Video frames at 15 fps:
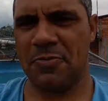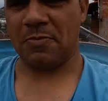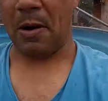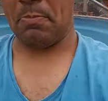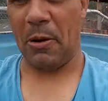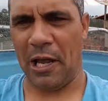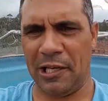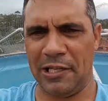
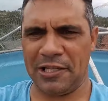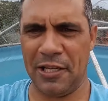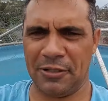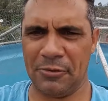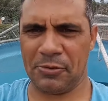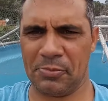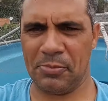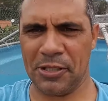uma palhinha
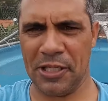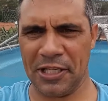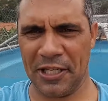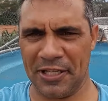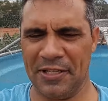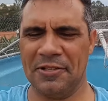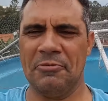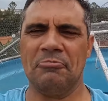aí dos
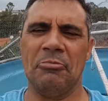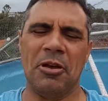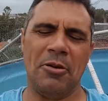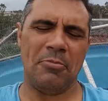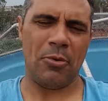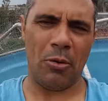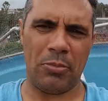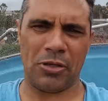pira.
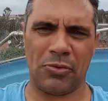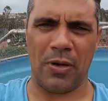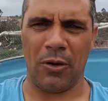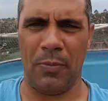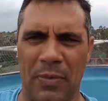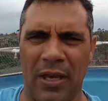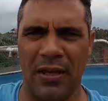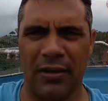Bom,
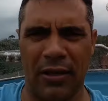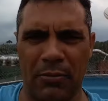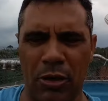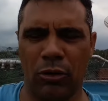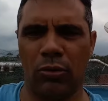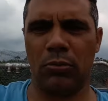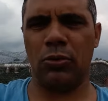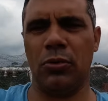pessoal,
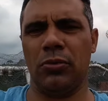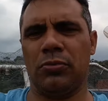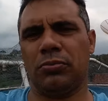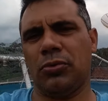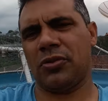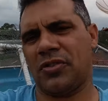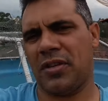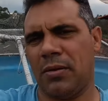também como
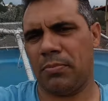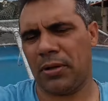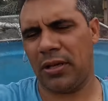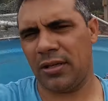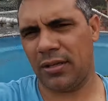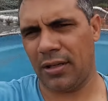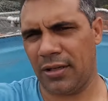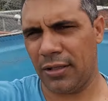tô sempre
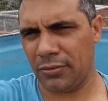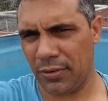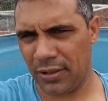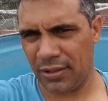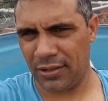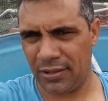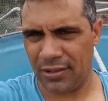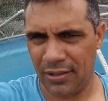aí querendo
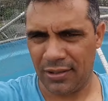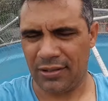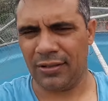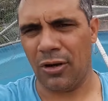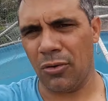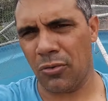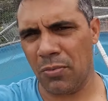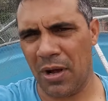aí
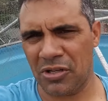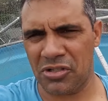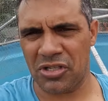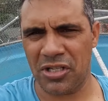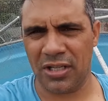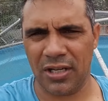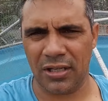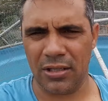dar alguma
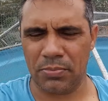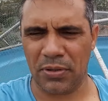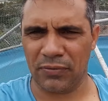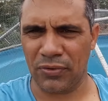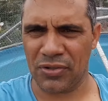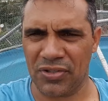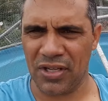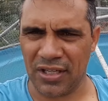dica aí para
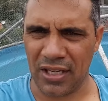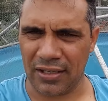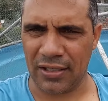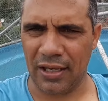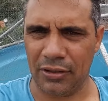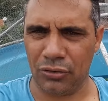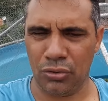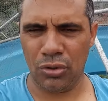você que é
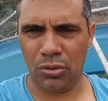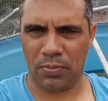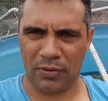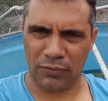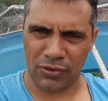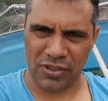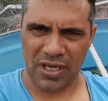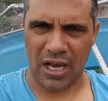criador,
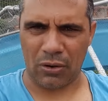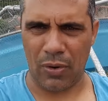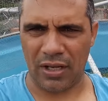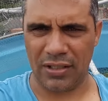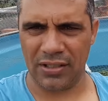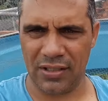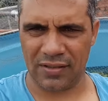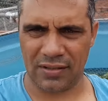para você é
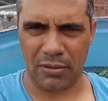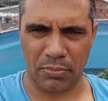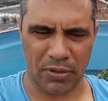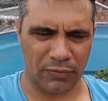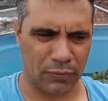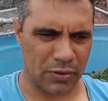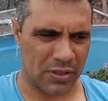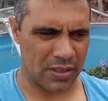aquarista,
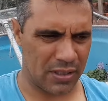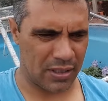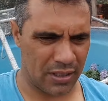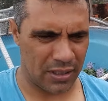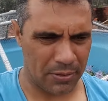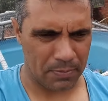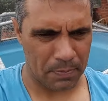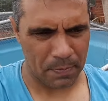para
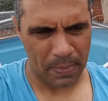você